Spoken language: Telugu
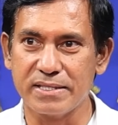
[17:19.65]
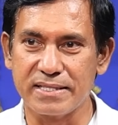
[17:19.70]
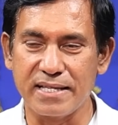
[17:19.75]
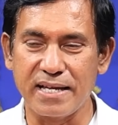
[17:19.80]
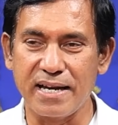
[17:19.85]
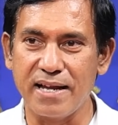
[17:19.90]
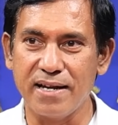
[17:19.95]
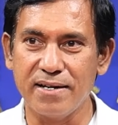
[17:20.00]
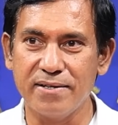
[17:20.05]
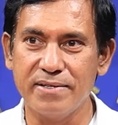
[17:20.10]

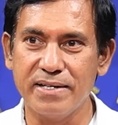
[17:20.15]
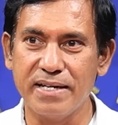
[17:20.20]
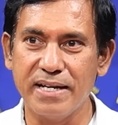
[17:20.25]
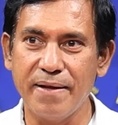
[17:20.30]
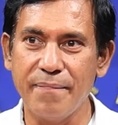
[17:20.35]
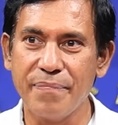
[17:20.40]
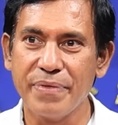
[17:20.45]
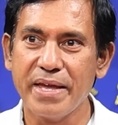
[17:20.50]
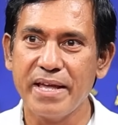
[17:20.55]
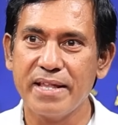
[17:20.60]
స్థలాలు ఉంటే
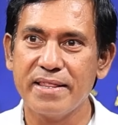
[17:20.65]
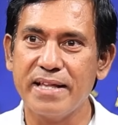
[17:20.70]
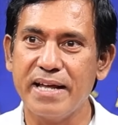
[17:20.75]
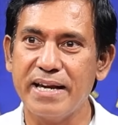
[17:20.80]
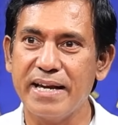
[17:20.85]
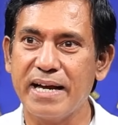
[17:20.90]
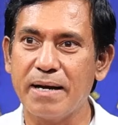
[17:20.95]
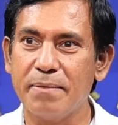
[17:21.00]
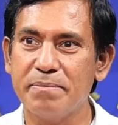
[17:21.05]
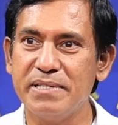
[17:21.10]

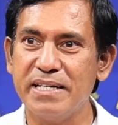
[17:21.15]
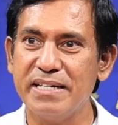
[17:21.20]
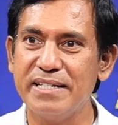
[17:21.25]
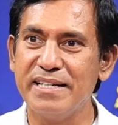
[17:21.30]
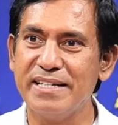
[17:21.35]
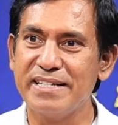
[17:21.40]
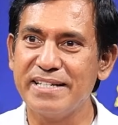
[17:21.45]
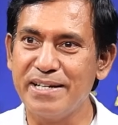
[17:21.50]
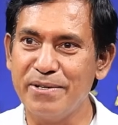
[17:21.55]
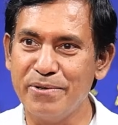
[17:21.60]
దాన్ని కబ్జా
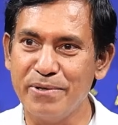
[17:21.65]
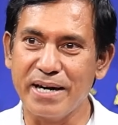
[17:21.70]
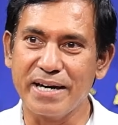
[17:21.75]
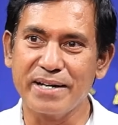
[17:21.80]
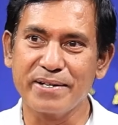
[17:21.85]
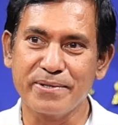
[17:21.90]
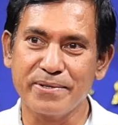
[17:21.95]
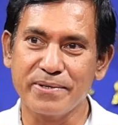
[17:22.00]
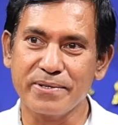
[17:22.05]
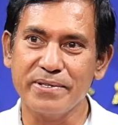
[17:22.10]
చేసిన ఎవడు
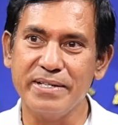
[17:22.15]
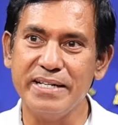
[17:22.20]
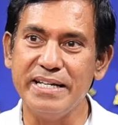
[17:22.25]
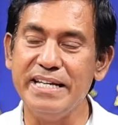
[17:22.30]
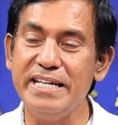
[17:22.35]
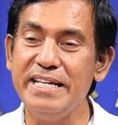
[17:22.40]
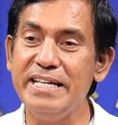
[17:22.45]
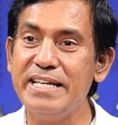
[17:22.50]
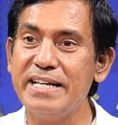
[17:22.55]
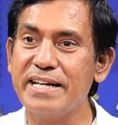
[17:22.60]
అడగకూడదు
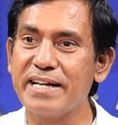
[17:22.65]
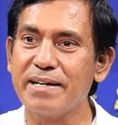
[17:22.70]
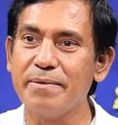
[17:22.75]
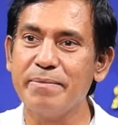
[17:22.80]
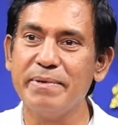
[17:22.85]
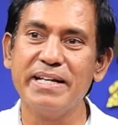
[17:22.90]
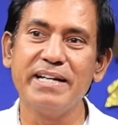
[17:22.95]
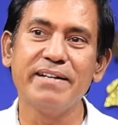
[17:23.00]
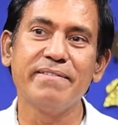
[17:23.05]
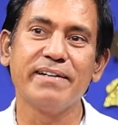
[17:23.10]
ఈ
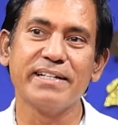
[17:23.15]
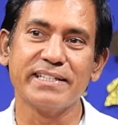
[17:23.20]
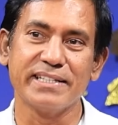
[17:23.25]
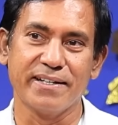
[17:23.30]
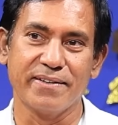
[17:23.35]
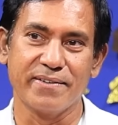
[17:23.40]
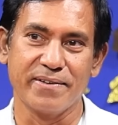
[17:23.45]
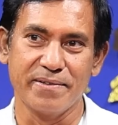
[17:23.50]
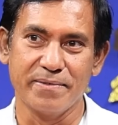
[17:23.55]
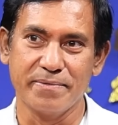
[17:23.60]
రకమైన
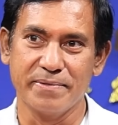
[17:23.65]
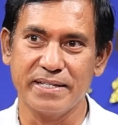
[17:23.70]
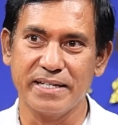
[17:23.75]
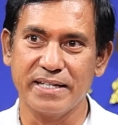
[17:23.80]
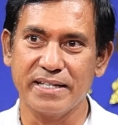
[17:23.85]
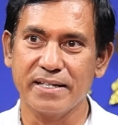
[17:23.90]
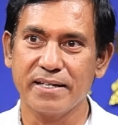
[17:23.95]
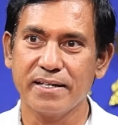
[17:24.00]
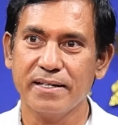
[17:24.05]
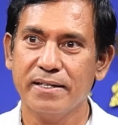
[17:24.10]
వాతావరణం
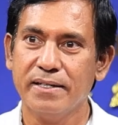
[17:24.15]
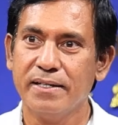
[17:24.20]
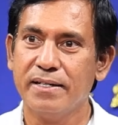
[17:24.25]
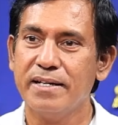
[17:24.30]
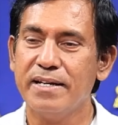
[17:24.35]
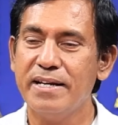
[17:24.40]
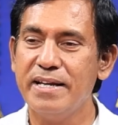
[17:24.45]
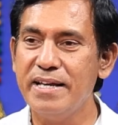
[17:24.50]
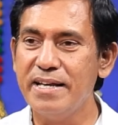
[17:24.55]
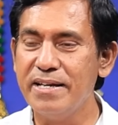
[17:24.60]
ఉండేది
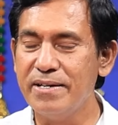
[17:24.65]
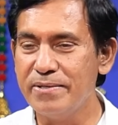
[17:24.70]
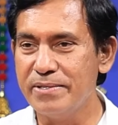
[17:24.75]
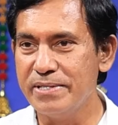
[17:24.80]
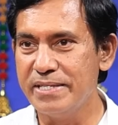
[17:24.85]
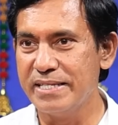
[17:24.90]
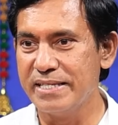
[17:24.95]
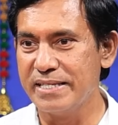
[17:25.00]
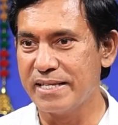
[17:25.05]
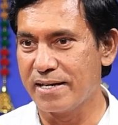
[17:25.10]
నేను
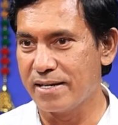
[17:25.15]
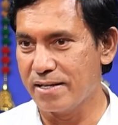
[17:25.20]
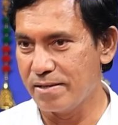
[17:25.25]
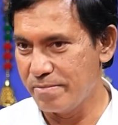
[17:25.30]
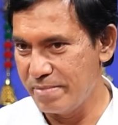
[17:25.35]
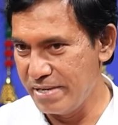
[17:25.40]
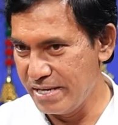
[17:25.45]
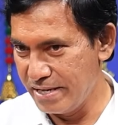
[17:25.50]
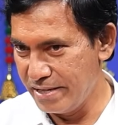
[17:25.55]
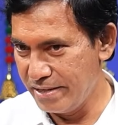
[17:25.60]
వచ్చిన తర్వాత
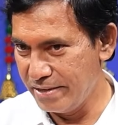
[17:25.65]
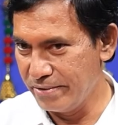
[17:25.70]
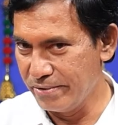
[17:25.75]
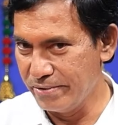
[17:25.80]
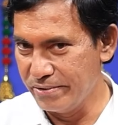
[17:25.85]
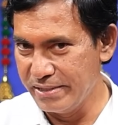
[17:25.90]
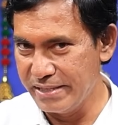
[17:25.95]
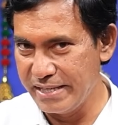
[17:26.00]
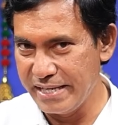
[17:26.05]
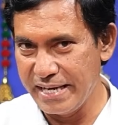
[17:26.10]
మీరు
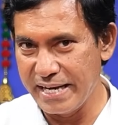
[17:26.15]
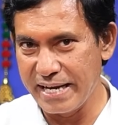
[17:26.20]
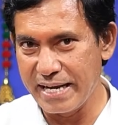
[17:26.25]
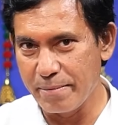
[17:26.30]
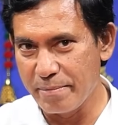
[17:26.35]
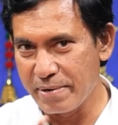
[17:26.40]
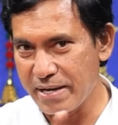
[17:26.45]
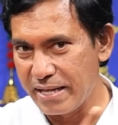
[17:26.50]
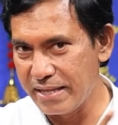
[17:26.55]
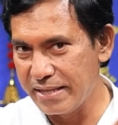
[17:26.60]
ఈరోజు ఇదే
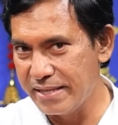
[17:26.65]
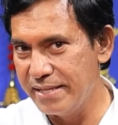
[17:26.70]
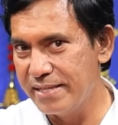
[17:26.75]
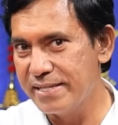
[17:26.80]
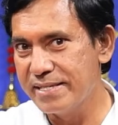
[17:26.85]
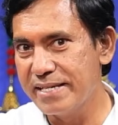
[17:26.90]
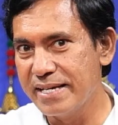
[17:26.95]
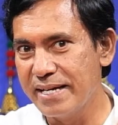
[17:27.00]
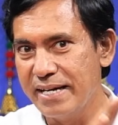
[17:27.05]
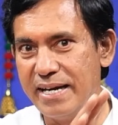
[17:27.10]
కెమెరాలు
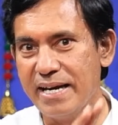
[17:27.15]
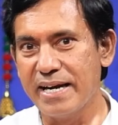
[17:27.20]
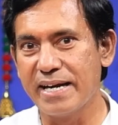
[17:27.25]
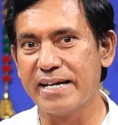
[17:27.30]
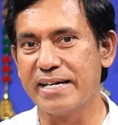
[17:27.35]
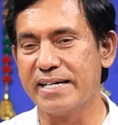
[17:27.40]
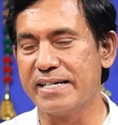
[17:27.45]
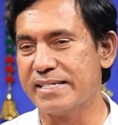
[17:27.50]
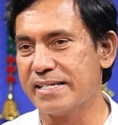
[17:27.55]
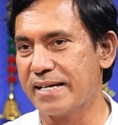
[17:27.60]
తీసుకెళ్ళి
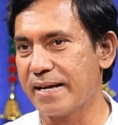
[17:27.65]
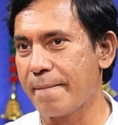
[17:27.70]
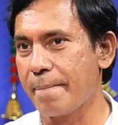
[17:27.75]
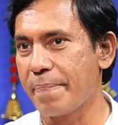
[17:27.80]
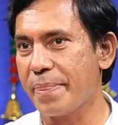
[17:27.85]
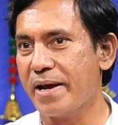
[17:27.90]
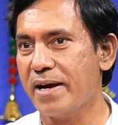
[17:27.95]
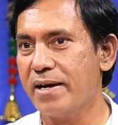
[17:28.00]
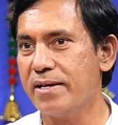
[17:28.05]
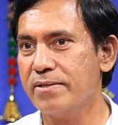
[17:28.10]
అడగండి సార్
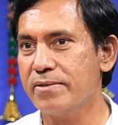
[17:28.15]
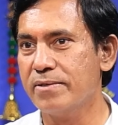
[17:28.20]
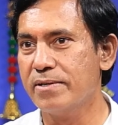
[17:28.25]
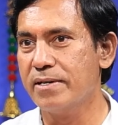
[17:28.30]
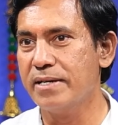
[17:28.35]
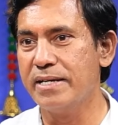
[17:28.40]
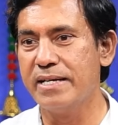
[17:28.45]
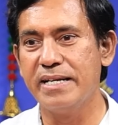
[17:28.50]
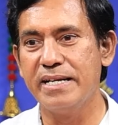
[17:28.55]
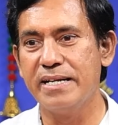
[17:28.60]

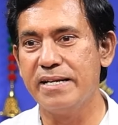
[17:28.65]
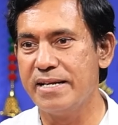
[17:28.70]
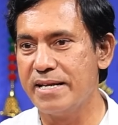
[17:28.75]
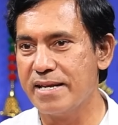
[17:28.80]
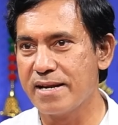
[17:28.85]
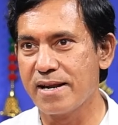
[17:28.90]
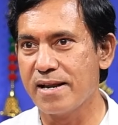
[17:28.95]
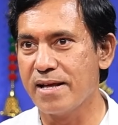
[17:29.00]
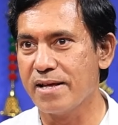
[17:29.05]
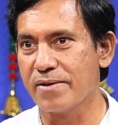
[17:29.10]
ఆదోనిలో నేను
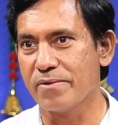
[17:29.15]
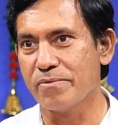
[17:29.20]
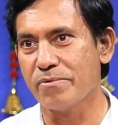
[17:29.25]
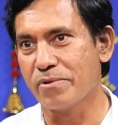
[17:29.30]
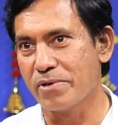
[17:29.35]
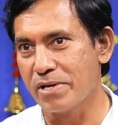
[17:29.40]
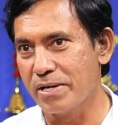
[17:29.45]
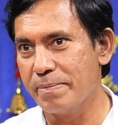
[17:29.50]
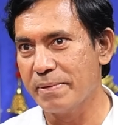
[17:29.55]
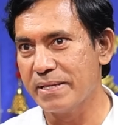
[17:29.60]
నేను రాను
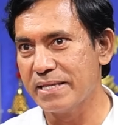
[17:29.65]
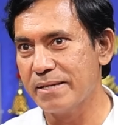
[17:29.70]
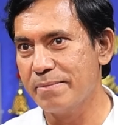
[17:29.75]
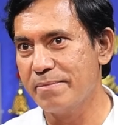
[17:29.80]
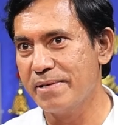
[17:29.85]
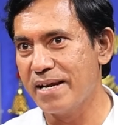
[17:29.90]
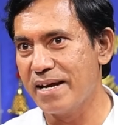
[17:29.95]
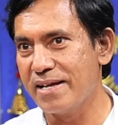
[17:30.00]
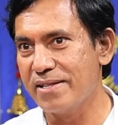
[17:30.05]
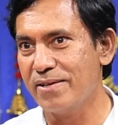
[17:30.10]
రేపంతా
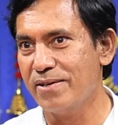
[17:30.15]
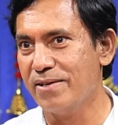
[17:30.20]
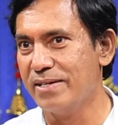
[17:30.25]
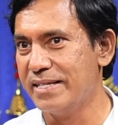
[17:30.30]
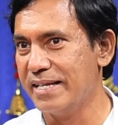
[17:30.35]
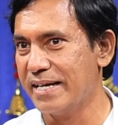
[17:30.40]
మీరు ఆదోనిలో